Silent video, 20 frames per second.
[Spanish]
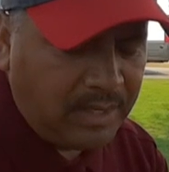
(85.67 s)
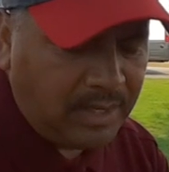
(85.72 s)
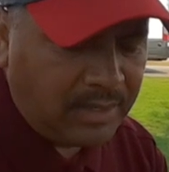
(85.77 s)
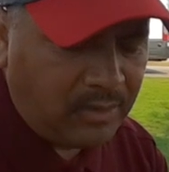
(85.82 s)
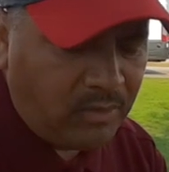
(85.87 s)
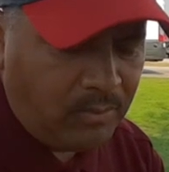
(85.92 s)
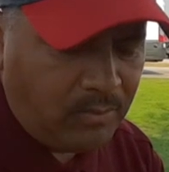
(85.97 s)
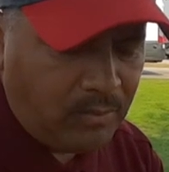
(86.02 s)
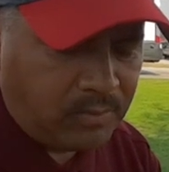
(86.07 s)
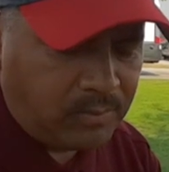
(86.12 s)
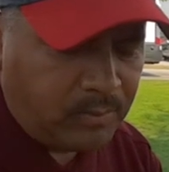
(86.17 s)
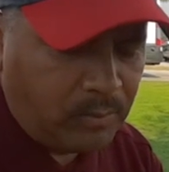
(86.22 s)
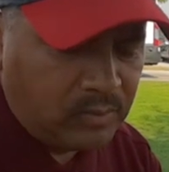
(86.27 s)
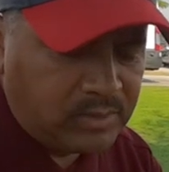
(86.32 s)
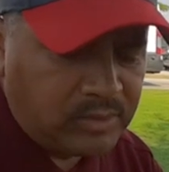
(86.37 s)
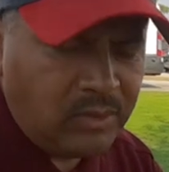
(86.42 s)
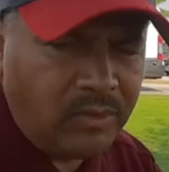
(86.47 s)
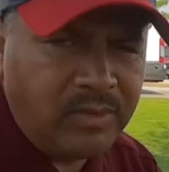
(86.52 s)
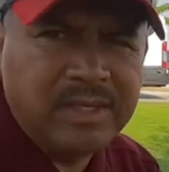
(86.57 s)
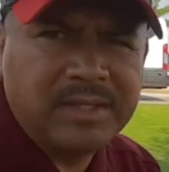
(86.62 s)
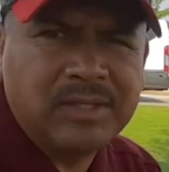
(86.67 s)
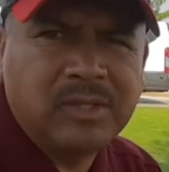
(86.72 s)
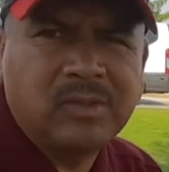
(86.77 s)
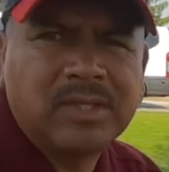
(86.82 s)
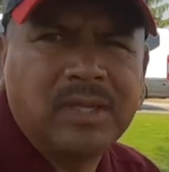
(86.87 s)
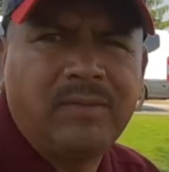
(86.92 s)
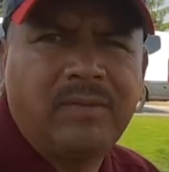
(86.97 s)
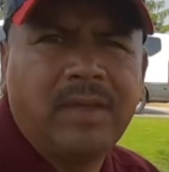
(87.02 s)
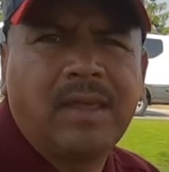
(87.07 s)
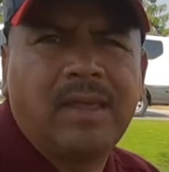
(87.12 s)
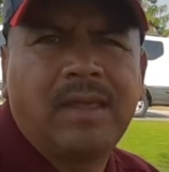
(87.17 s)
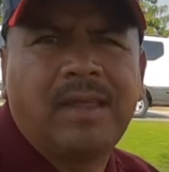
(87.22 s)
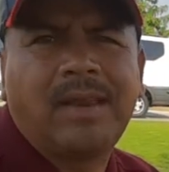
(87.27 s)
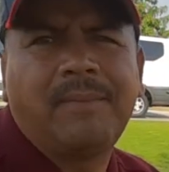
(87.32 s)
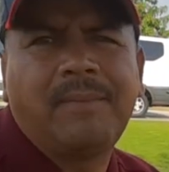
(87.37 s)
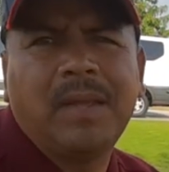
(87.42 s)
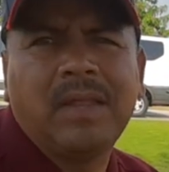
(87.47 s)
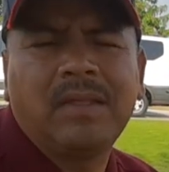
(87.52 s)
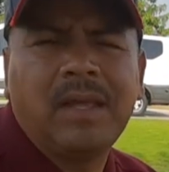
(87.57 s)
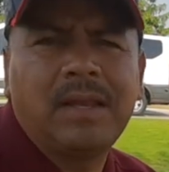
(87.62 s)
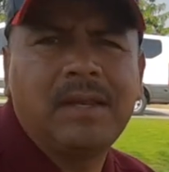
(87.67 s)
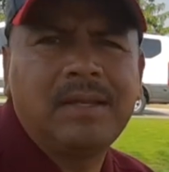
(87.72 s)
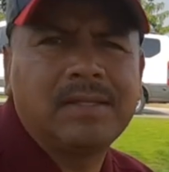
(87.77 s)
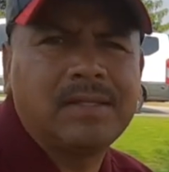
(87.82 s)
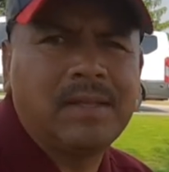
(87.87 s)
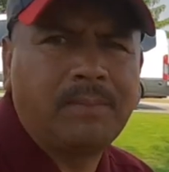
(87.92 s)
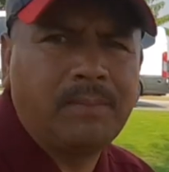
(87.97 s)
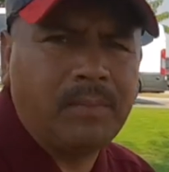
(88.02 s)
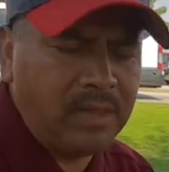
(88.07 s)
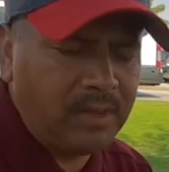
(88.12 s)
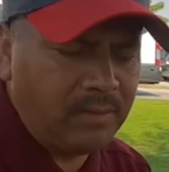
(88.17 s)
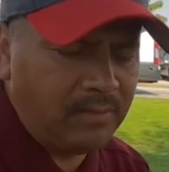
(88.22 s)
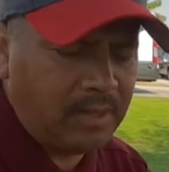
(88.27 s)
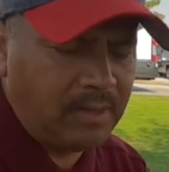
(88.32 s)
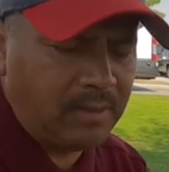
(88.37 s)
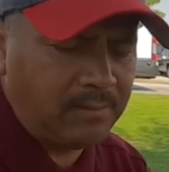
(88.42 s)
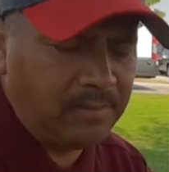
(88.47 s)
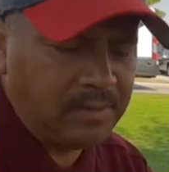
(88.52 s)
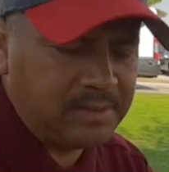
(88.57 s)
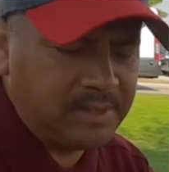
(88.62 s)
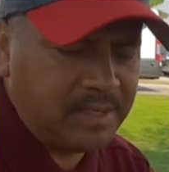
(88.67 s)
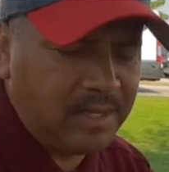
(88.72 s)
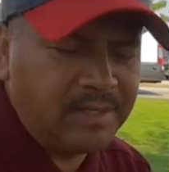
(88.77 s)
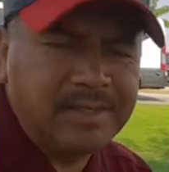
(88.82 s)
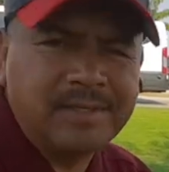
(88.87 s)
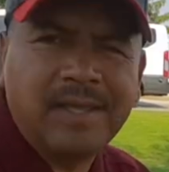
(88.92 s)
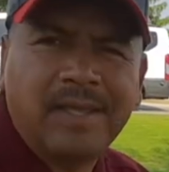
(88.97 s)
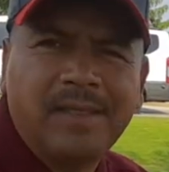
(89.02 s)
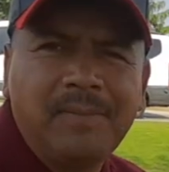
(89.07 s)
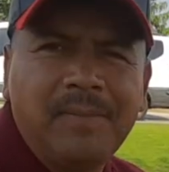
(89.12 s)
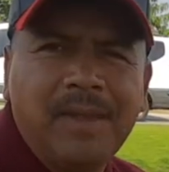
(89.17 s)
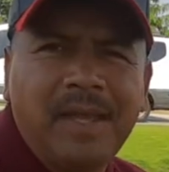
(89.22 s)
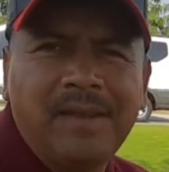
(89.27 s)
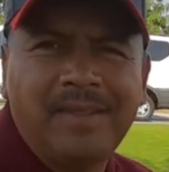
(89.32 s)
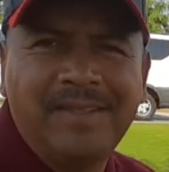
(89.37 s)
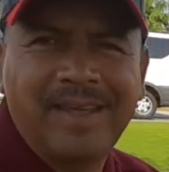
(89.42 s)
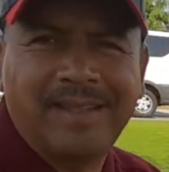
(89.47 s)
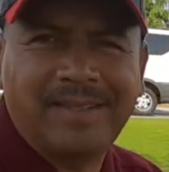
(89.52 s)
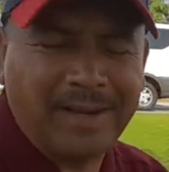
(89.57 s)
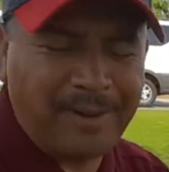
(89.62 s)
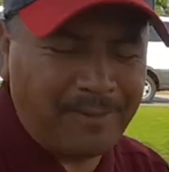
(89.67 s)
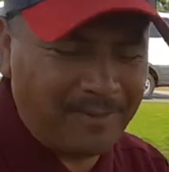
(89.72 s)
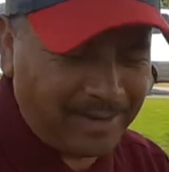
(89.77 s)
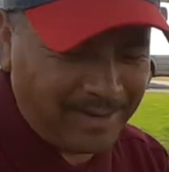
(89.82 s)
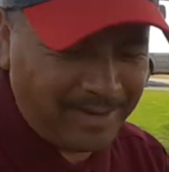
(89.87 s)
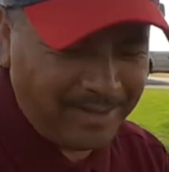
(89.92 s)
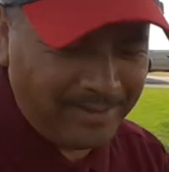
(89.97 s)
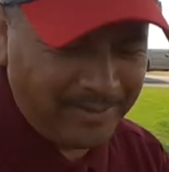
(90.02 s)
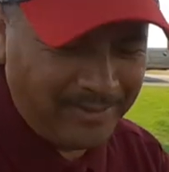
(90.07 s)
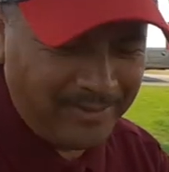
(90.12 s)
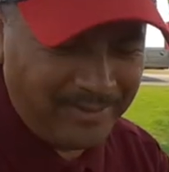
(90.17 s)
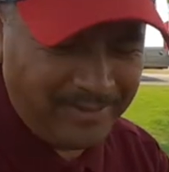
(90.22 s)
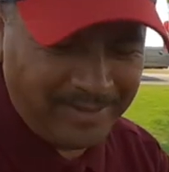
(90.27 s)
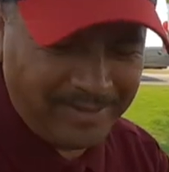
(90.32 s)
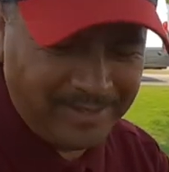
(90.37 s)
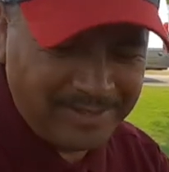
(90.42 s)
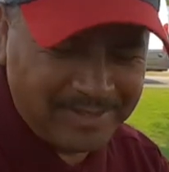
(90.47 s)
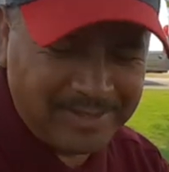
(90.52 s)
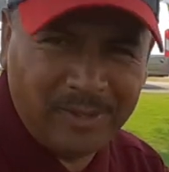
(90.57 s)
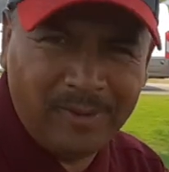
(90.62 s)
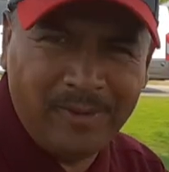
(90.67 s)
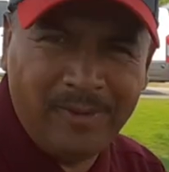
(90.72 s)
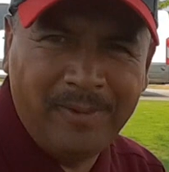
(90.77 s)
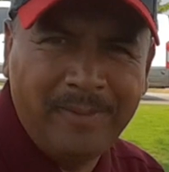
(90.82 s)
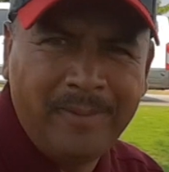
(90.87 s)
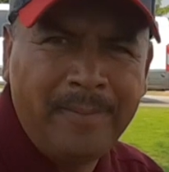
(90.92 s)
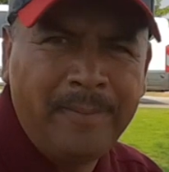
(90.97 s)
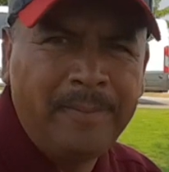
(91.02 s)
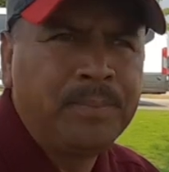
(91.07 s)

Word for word: mirar cómo funciona esto. Sirve que de repente alguien se puede beneficiar y se anime a alguien a trabajar, ¿no? En sí.